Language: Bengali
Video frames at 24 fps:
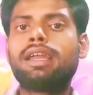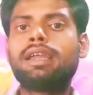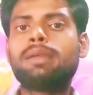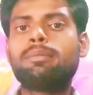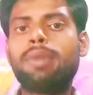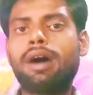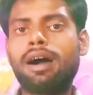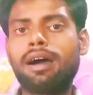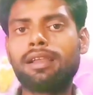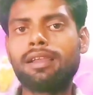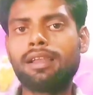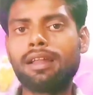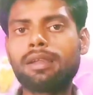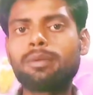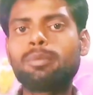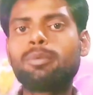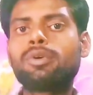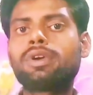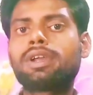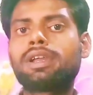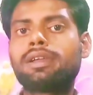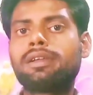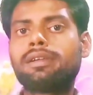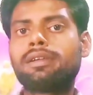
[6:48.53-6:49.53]
এই বাংলার
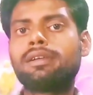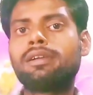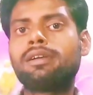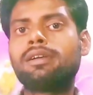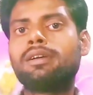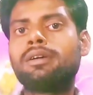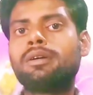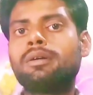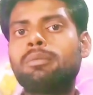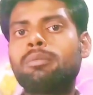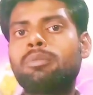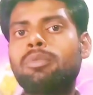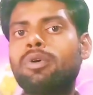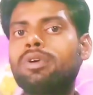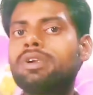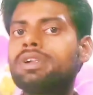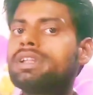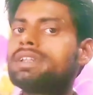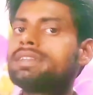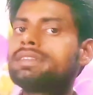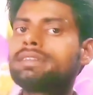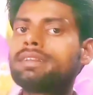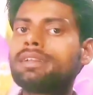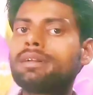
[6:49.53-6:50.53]
বুকে
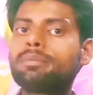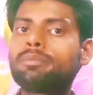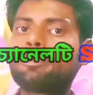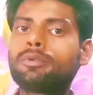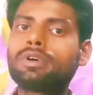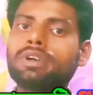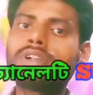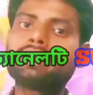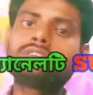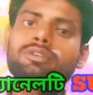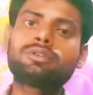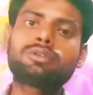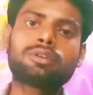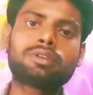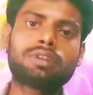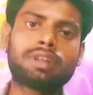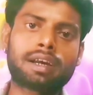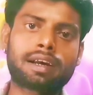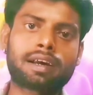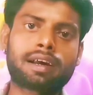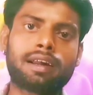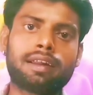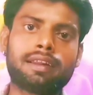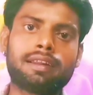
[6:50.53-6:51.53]
পণ্ডিতরা পণ্ডিত্য
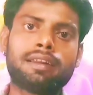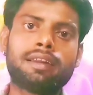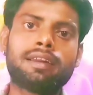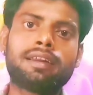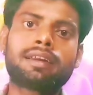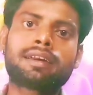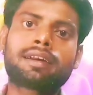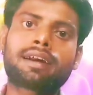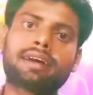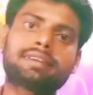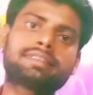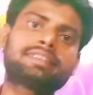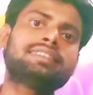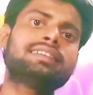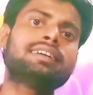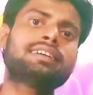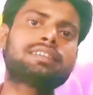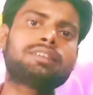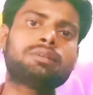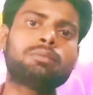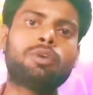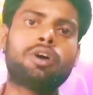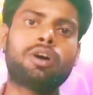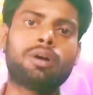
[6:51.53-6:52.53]
দেখায়
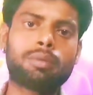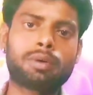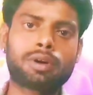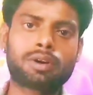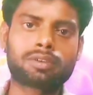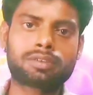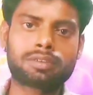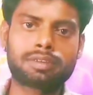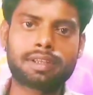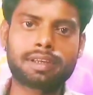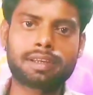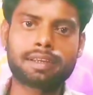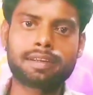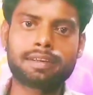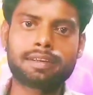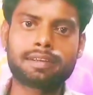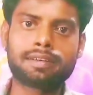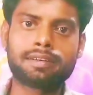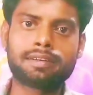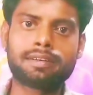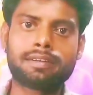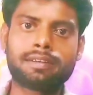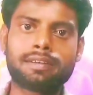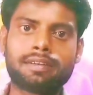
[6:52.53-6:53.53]
কাশিদাসী মহাভারত থেকে
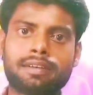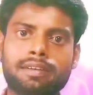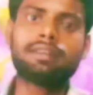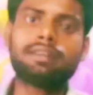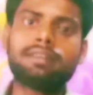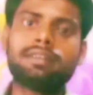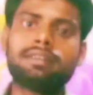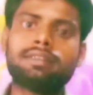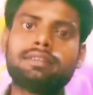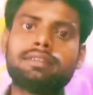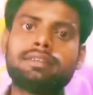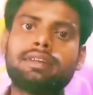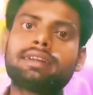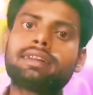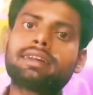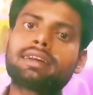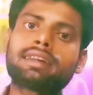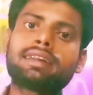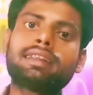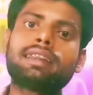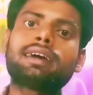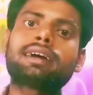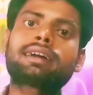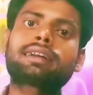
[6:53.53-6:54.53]
যেটা
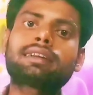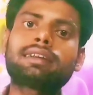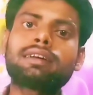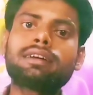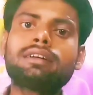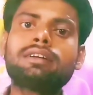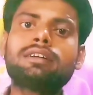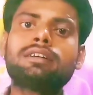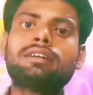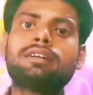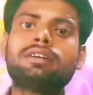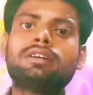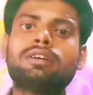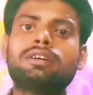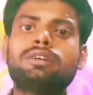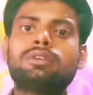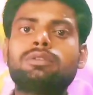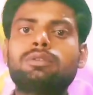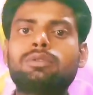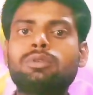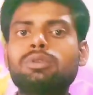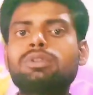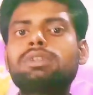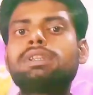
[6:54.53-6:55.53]
কিনা একটা
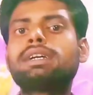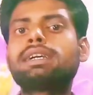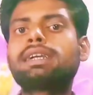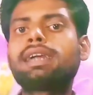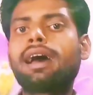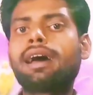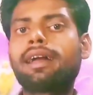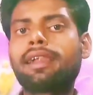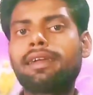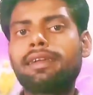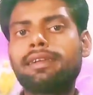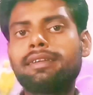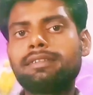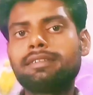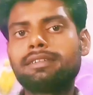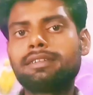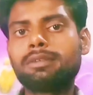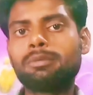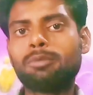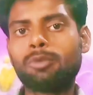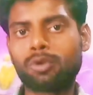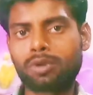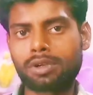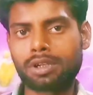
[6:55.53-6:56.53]
দু থেকে আড়াই
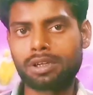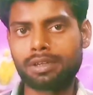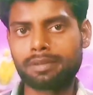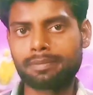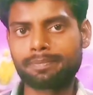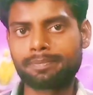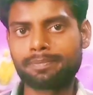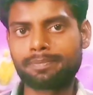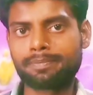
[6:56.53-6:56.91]
ইঞ্চি মোটা